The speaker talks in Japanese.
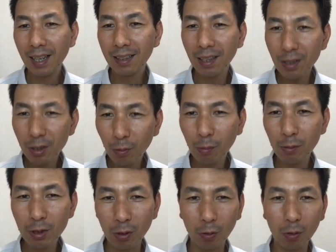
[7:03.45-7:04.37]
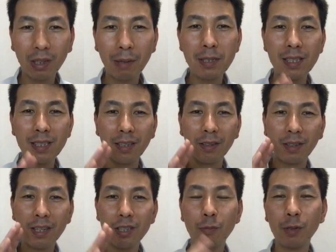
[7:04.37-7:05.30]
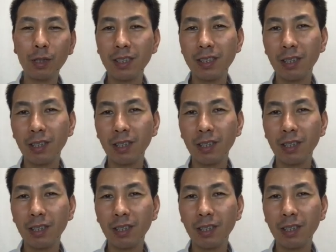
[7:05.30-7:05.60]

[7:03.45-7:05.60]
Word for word: 内容ももちろんこの為末さんの内容もいいんで